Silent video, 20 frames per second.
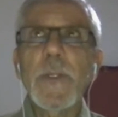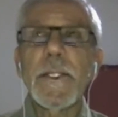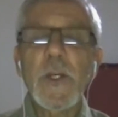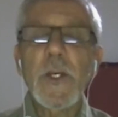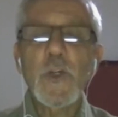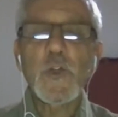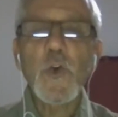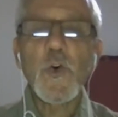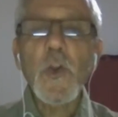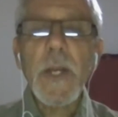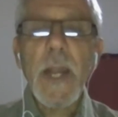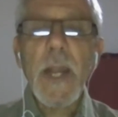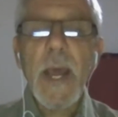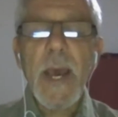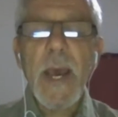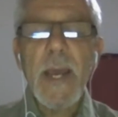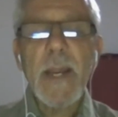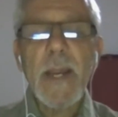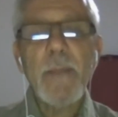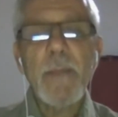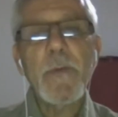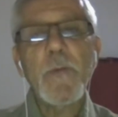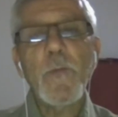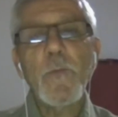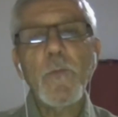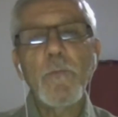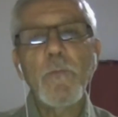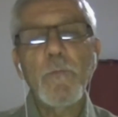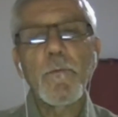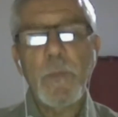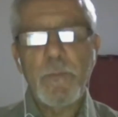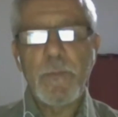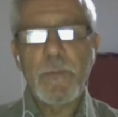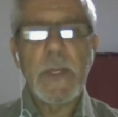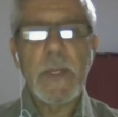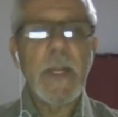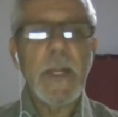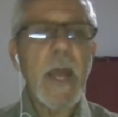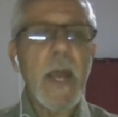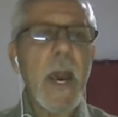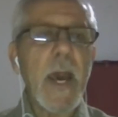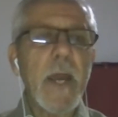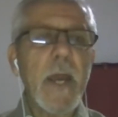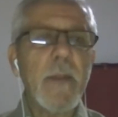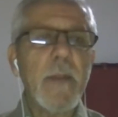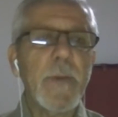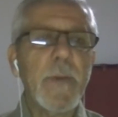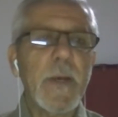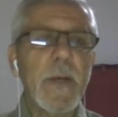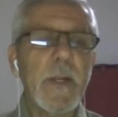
يجر العالم إلى حرب